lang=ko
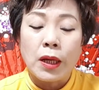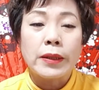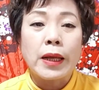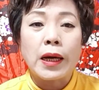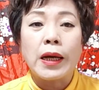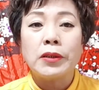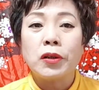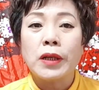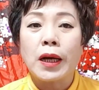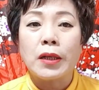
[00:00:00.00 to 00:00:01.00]
내가
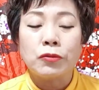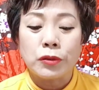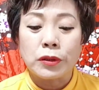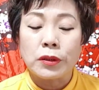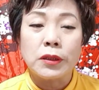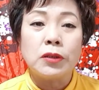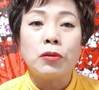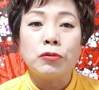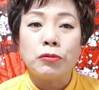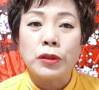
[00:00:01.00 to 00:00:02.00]
헤쳐나갈 수 있는 이런
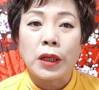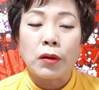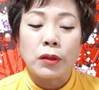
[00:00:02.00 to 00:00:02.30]
운세예요.